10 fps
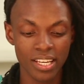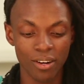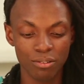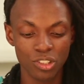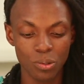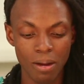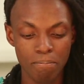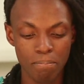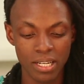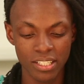que é onde eu
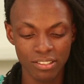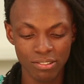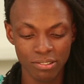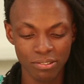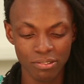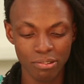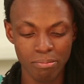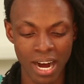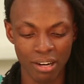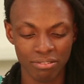aplico o
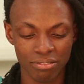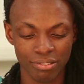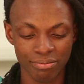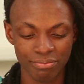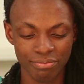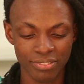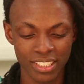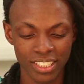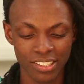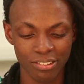bafo.
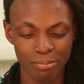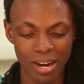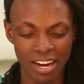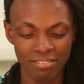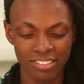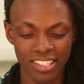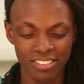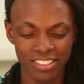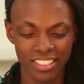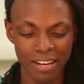O bafo, eu
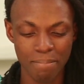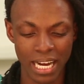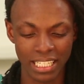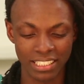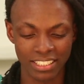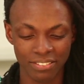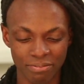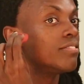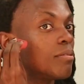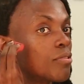quero dizer a base.
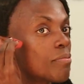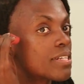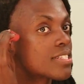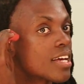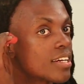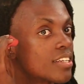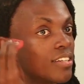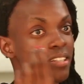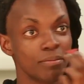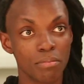Vamos começar
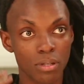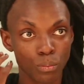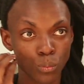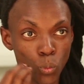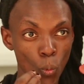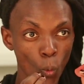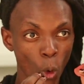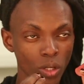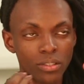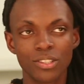aqui
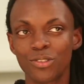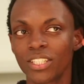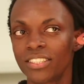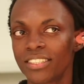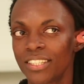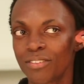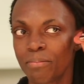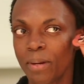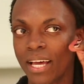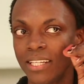escurecendo a
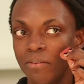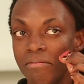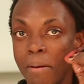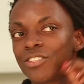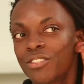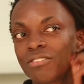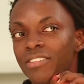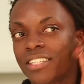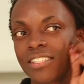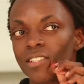pele. A gente
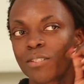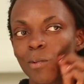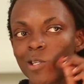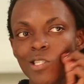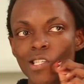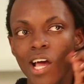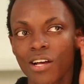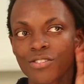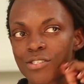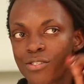faz esse
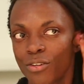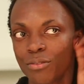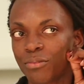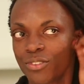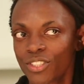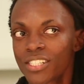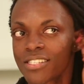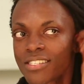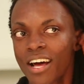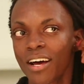processo que todo mundo já
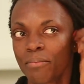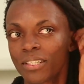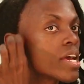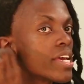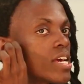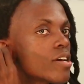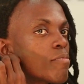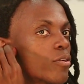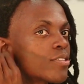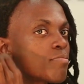sabe. E aí
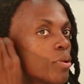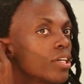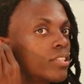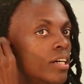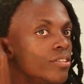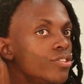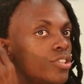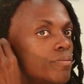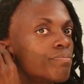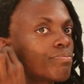uma coisa
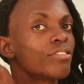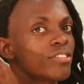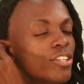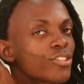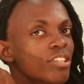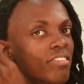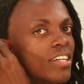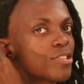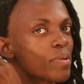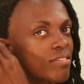importante, eu acho que eu já
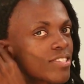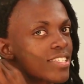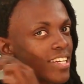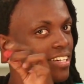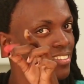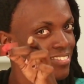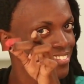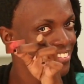falei isso pra você,